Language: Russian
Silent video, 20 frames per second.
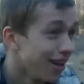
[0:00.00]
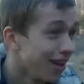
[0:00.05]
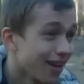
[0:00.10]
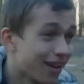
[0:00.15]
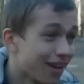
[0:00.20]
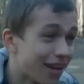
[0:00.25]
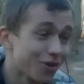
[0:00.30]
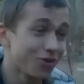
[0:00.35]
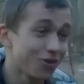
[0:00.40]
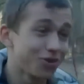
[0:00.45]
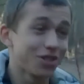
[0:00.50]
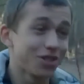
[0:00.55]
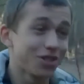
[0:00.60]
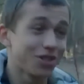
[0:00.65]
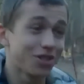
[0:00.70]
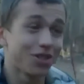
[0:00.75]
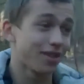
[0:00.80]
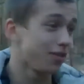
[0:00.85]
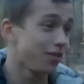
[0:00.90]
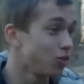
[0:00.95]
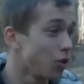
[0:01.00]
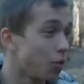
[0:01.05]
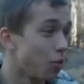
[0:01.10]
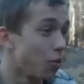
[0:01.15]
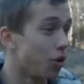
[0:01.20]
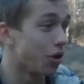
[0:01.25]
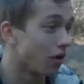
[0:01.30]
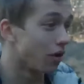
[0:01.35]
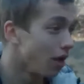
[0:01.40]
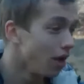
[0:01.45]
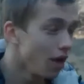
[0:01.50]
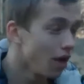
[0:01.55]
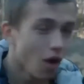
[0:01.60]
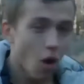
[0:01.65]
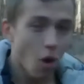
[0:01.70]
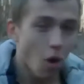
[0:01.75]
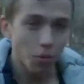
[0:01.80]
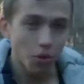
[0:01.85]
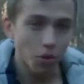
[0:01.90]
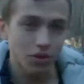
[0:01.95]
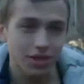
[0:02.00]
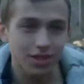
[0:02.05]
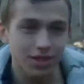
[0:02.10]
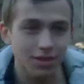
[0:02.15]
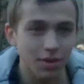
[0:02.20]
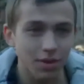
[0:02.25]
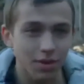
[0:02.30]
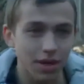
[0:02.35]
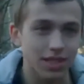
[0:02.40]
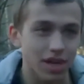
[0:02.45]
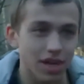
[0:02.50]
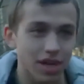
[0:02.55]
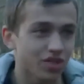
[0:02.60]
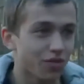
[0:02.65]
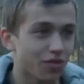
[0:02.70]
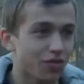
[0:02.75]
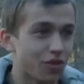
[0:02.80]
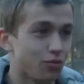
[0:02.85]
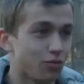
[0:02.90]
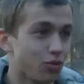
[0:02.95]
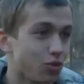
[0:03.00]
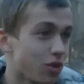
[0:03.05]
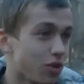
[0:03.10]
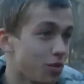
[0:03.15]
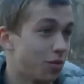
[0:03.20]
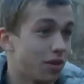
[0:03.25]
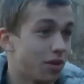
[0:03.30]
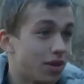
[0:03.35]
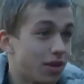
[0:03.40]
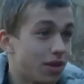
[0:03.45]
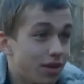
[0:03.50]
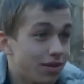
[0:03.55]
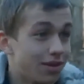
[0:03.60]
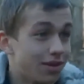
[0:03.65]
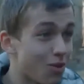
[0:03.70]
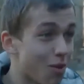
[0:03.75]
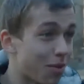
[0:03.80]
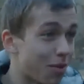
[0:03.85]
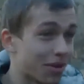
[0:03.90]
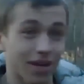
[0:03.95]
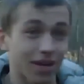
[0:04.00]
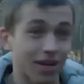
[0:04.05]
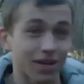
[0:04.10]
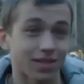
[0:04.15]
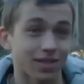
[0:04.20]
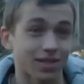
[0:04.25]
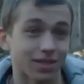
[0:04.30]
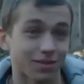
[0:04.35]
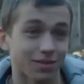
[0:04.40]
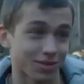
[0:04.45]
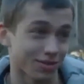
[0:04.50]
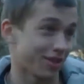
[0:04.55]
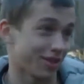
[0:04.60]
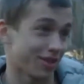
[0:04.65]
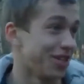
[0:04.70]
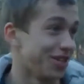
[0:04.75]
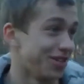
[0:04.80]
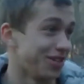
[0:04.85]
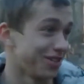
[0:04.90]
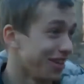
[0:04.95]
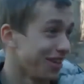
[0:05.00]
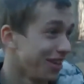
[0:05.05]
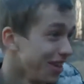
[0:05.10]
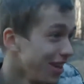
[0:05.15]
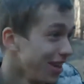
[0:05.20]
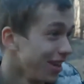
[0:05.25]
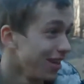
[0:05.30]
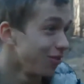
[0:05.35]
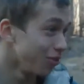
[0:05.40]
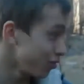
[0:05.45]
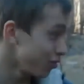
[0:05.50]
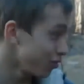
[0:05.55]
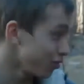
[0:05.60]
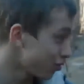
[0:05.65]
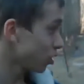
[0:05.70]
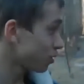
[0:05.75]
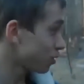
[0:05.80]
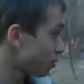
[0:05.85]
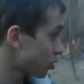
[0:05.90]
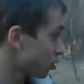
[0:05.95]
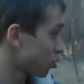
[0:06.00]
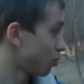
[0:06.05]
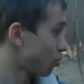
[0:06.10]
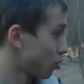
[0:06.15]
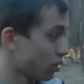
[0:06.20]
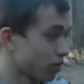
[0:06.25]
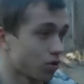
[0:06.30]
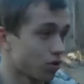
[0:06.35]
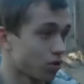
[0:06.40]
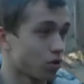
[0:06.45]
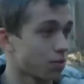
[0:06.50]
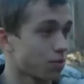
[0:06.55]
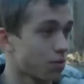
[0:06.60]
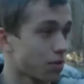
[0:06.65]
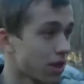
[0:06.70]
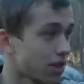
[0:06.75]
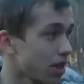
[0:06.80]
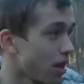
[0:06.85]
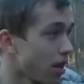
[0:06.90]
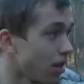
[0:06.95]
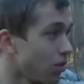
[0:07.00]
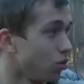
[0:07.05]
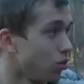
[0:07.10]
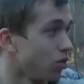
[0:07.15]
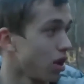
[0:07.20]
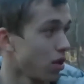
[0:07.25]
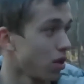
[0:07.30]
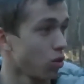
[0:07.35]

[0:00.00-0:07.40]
и видеть человека, застрявшим в де... именно слившимся с деревом. И много чего им приходилось увидеть